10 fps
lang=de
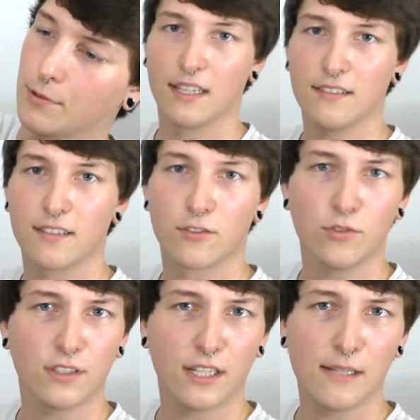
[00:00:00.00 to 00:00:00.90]
Das ist das
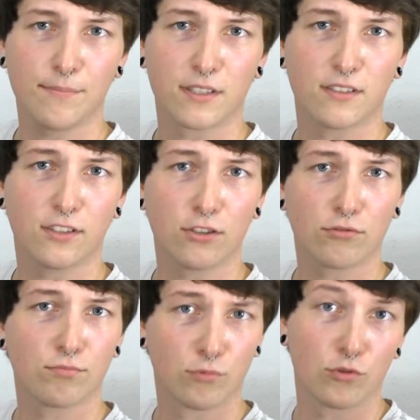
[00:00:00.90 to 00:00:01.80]
Unterteil, das ist
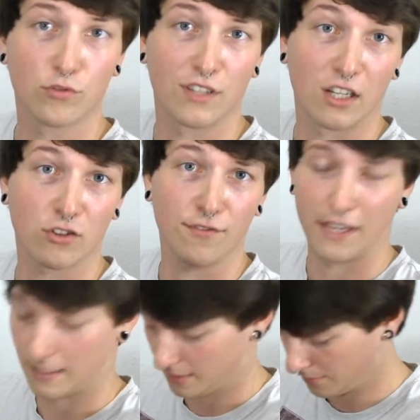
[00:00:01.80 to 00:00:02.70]
jetzt sozusagen schon
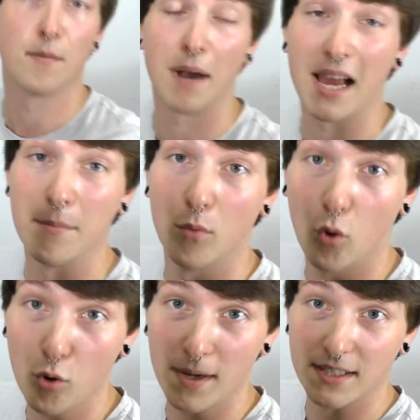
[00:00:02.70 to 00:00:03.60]
fertig. Beim
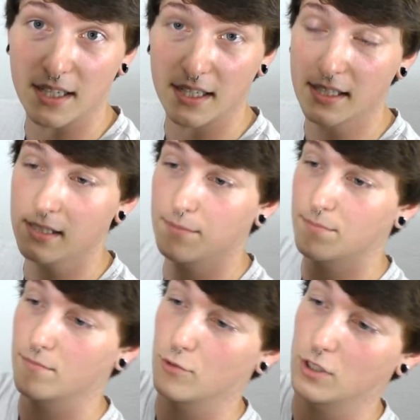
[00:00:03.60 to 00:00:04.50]
Oberteil
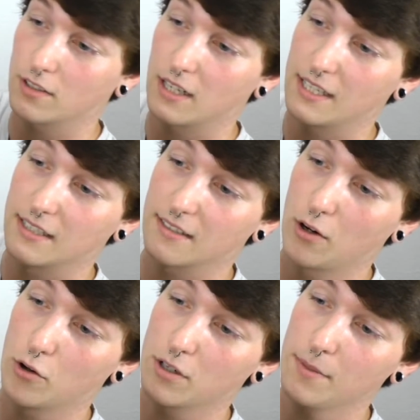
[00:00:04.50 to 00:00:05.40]
wird das gleich
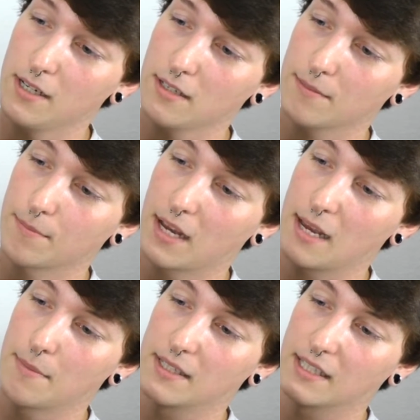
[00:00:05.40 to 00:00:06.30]
jetzt auch gemacht
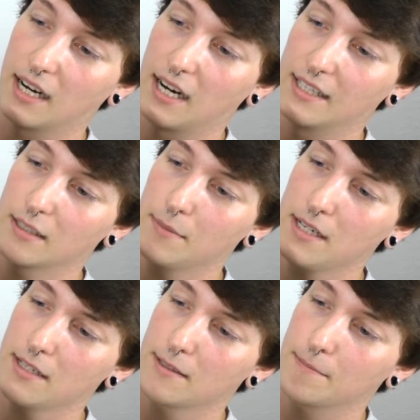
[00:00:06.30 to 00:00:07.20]
einmal gerade
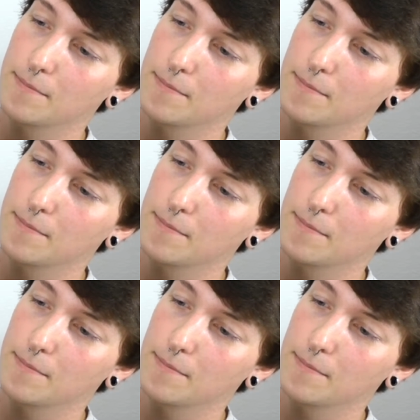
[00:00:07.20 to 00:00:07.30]
gemacht.